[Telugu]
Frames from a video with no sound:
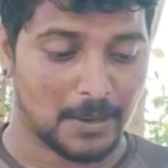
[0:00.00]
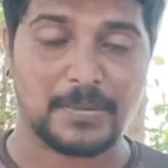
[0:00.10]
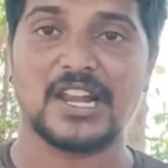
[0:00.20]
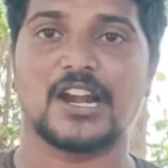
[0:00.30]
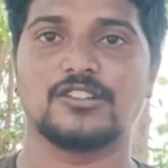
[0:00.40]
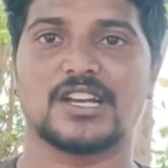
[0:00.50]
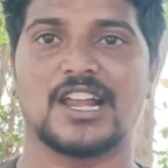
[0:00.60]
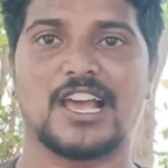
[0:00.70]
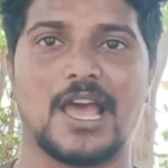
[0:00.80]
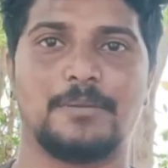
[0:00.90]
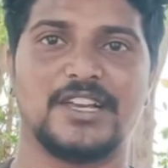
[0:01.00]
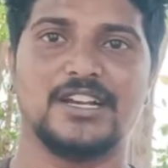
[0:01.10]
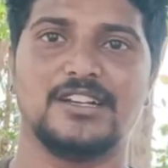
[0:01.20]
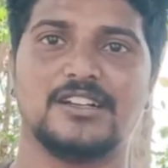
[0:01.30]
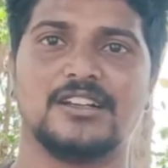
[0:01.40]
ఇంకా పిల్లాడు చాలా
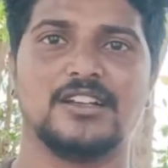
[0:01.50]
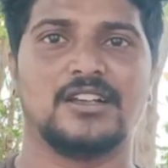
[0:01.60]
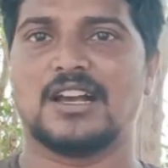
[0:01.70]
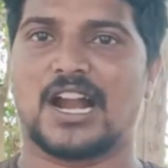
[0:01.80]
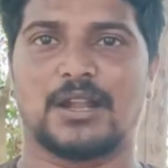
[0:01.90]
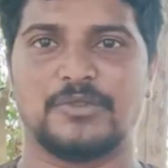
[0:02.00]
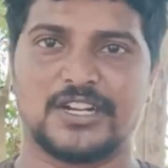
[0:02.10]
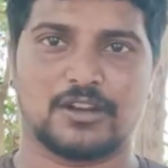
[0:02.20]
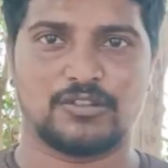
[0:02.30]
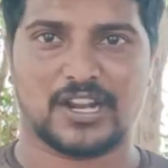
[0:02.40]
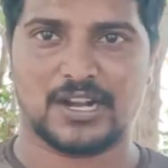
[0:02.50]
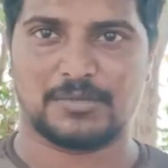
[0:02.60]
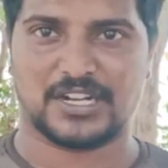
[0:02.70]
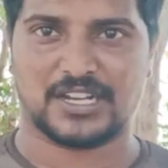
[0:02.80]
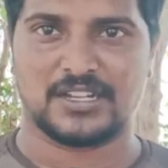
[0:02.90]
హ్యాపీగా అన్నం తింటా ఉంటారు
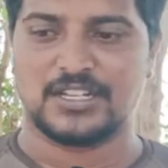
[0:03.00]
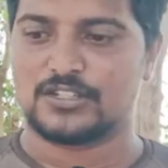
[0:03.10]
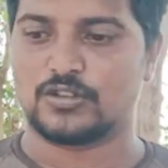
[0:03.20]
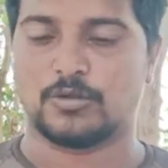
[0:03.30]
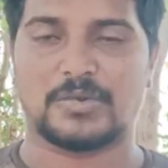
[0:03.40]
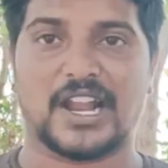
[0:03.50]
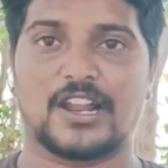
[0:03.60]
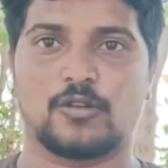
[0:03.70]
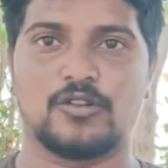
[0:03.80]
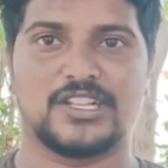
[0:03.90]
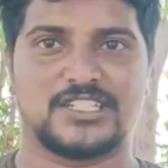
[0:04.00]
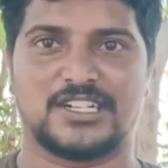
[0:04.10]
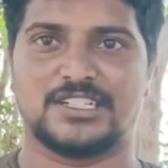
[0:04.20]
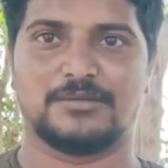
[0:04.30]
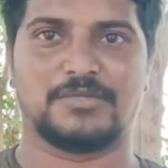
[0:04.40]
అనమాట సో మా నాన్న కోడి
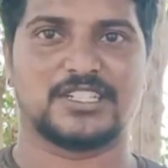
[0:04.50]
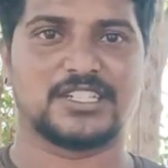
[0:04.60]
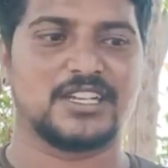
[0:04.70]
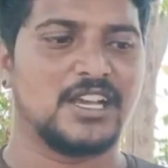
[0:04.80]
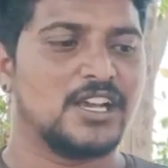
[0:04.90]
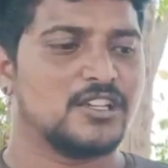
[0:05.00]
తెచ్చిండు అని చెప్పేసి